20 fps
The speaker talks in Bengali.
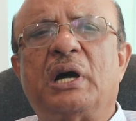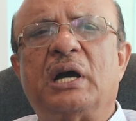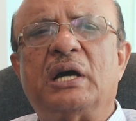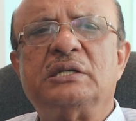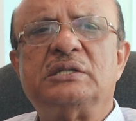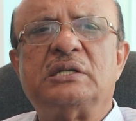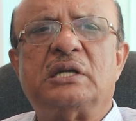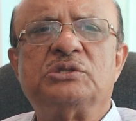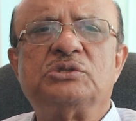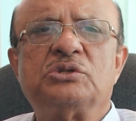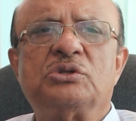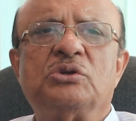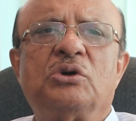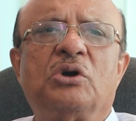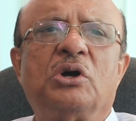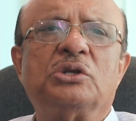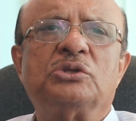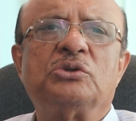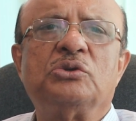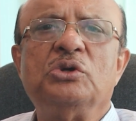পায় যার জন্য
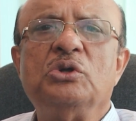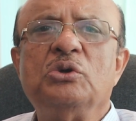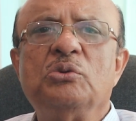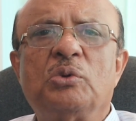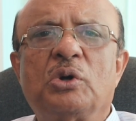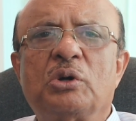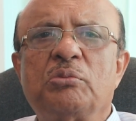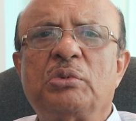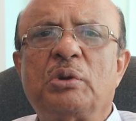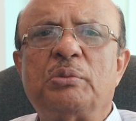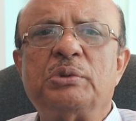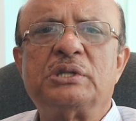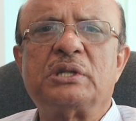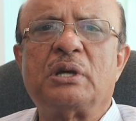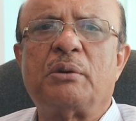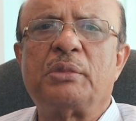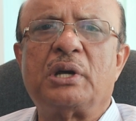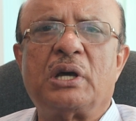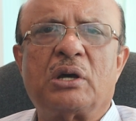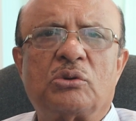হয়তো নিউবর্ন
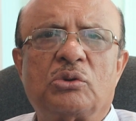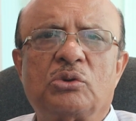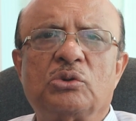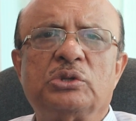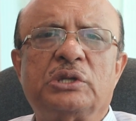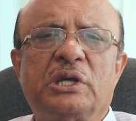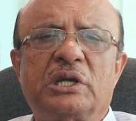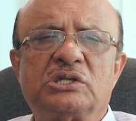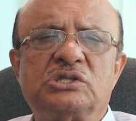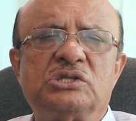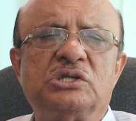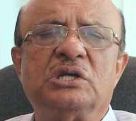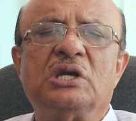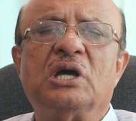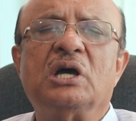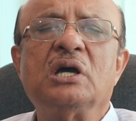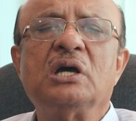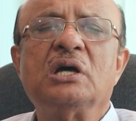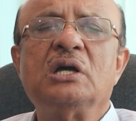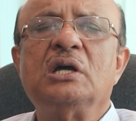বেবিতে আমরা এখনও দেখছি
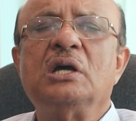না